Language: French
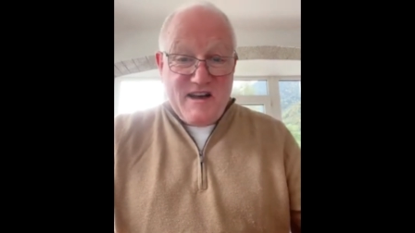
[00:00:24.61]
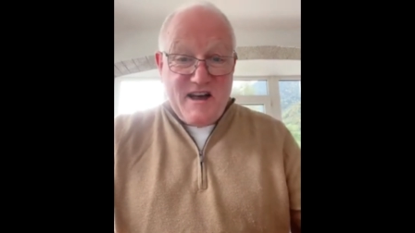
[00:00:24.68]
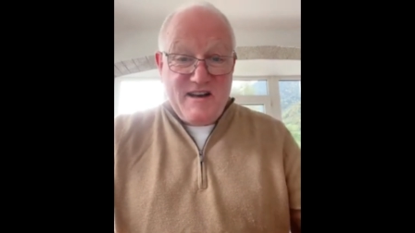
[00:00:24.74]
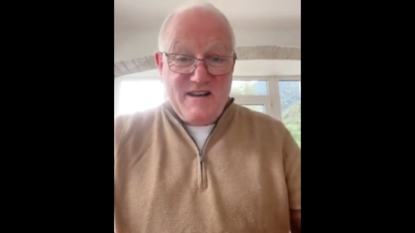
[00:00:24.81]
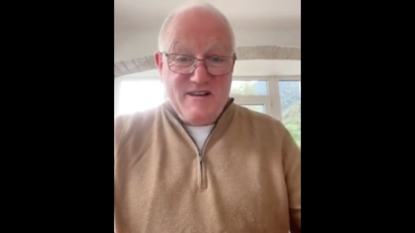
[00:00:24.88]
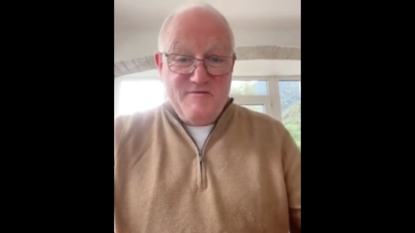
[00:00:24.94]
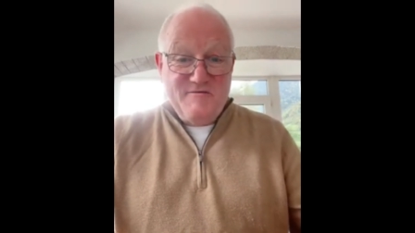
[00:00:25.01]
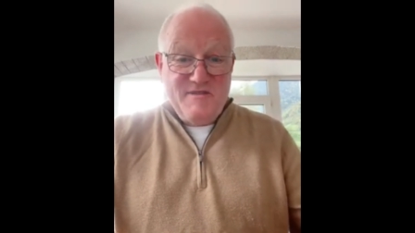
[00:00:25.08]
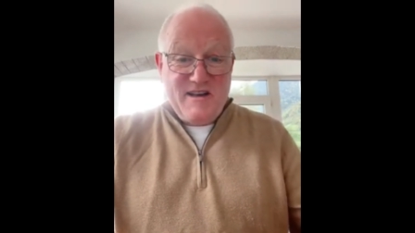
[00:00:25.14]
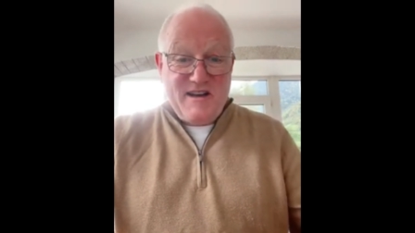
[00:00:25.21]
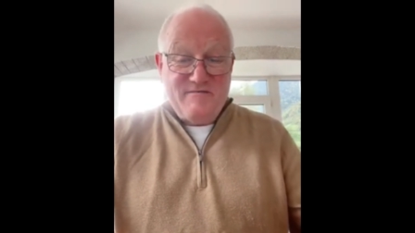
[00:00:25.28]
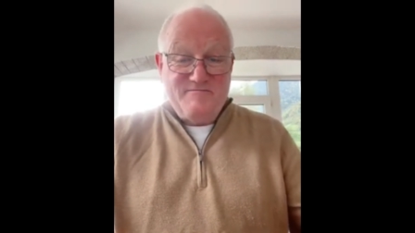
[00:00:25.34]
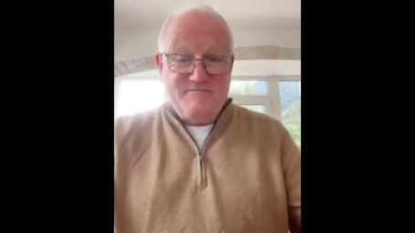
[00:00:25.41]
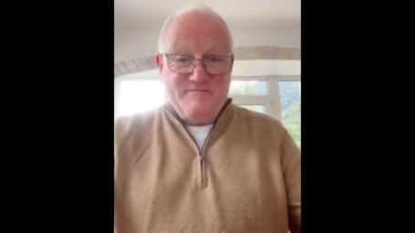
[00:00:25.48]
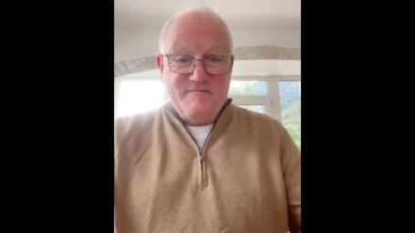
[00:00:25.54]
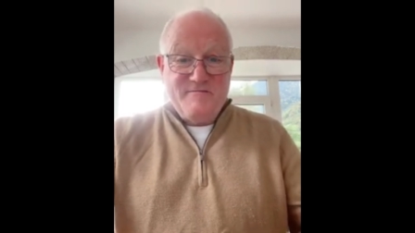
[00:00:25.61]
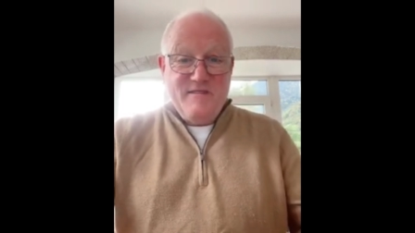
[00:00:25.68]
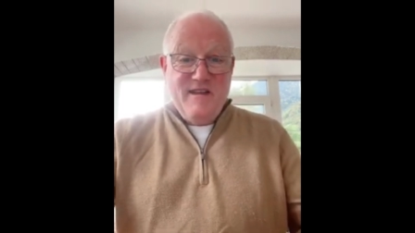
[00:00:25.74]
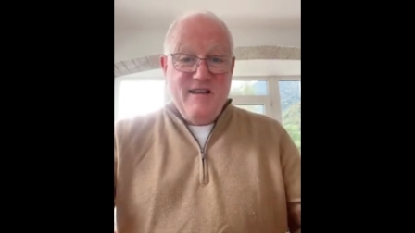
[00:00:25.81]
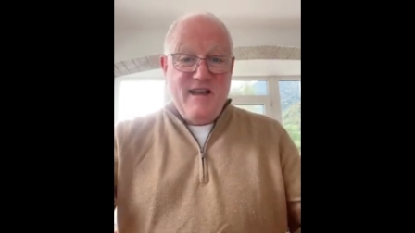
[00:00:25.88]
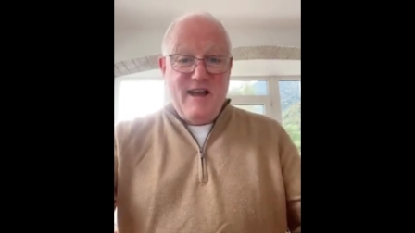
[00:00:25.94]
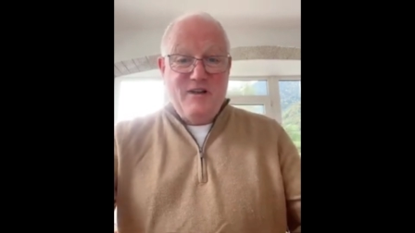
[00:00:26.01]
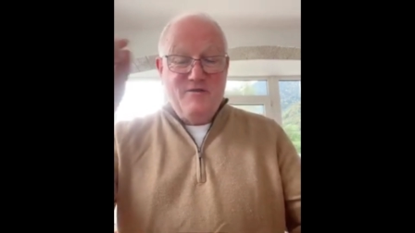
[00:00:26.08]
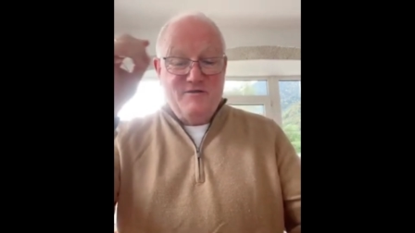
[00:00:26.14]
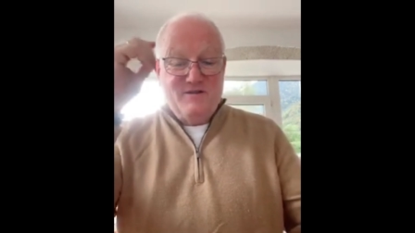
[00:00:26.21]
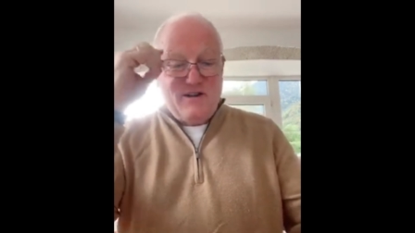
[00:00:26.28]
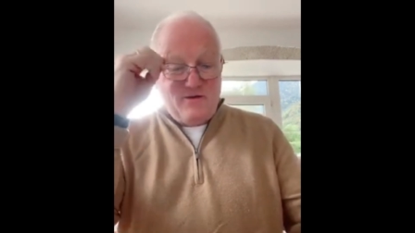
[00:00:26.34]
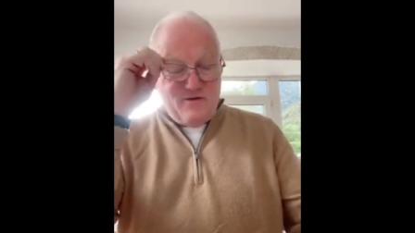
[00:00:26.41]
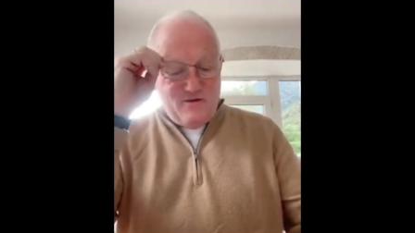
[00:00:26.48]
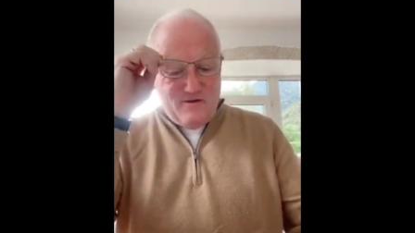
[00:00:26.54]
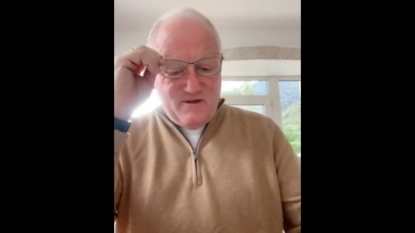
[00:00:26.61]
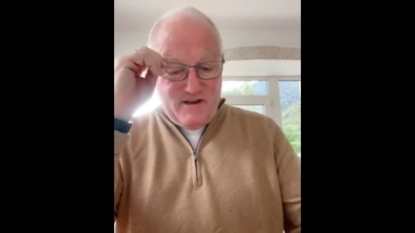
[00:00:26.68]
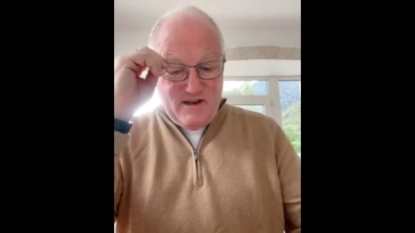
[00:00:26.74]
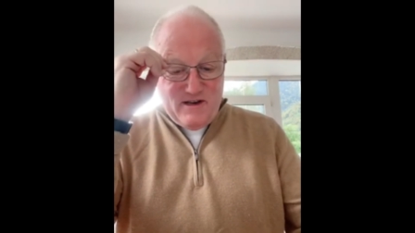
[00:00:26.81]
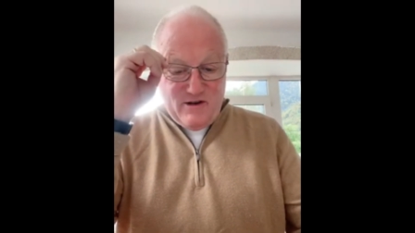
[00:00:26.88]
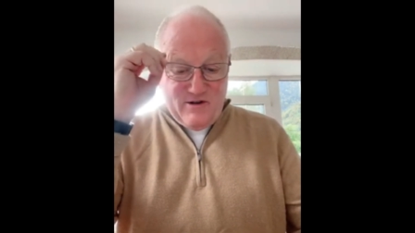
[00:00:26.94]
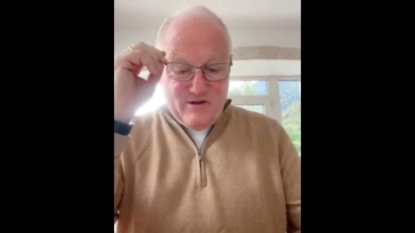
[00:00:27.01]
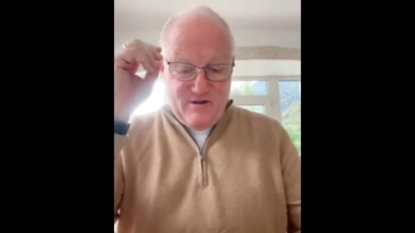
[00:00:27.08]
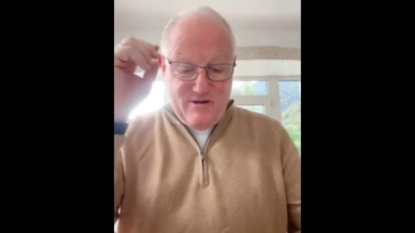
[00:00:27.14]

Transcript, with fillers: Alléluia. Alors nous allons lire